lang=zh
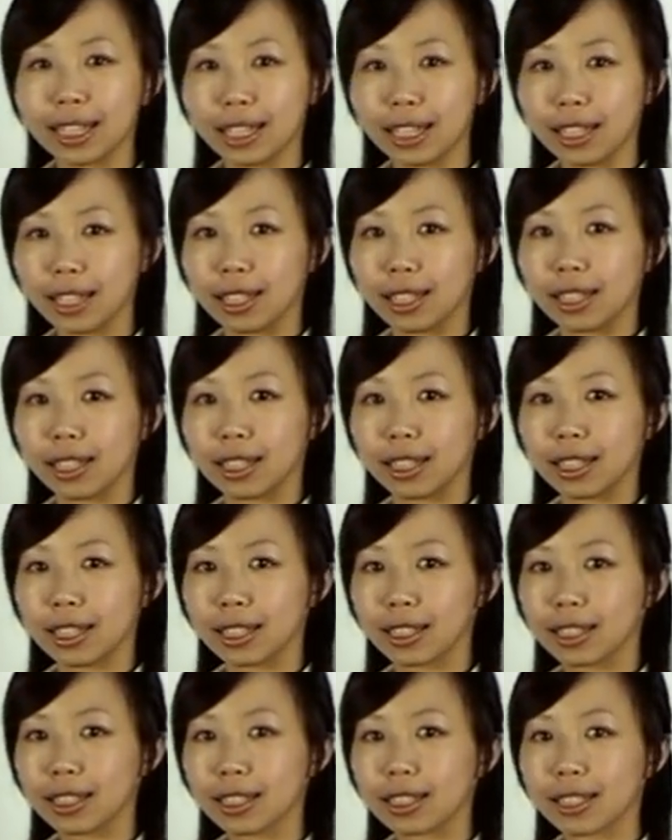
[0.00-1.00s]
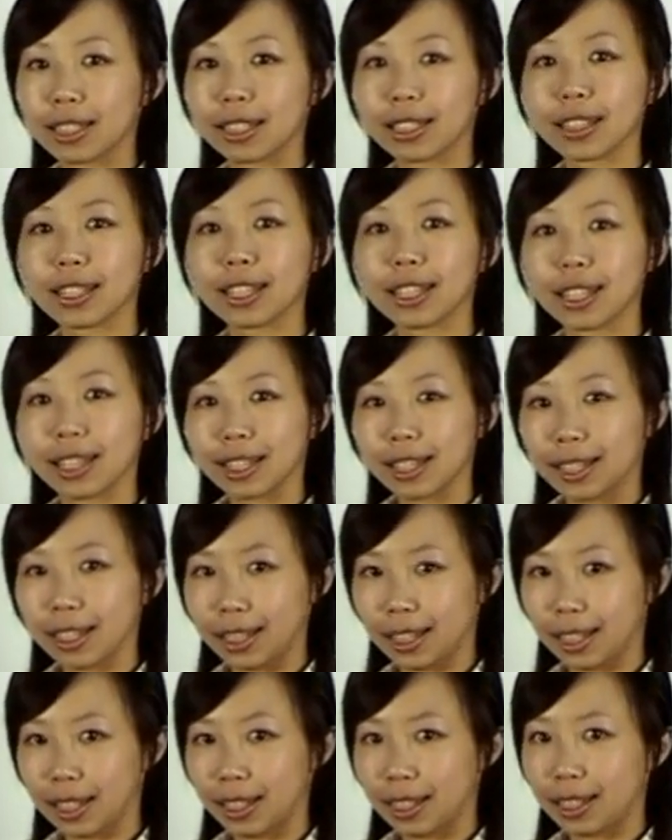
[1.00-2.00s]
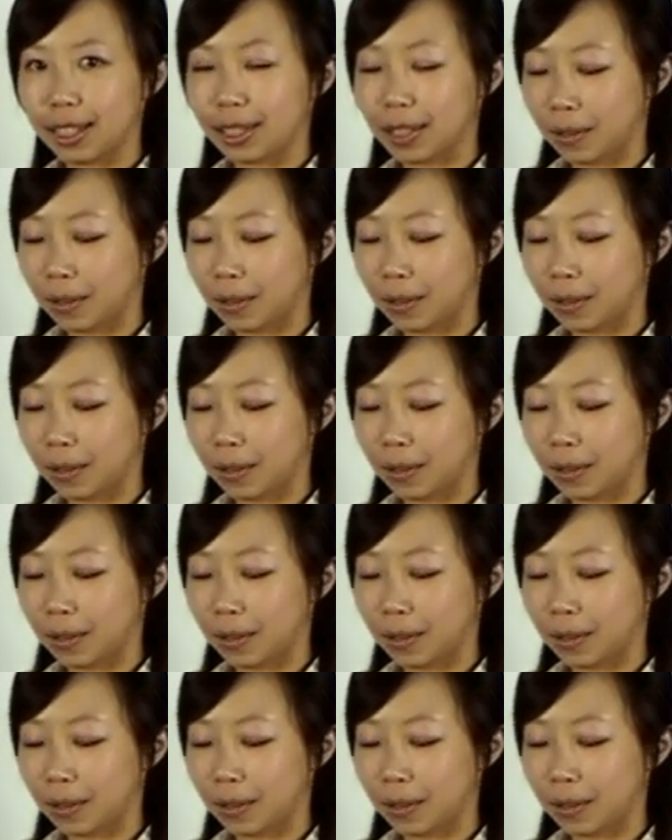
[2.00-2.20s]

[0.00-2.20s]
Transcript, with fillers: 一，一。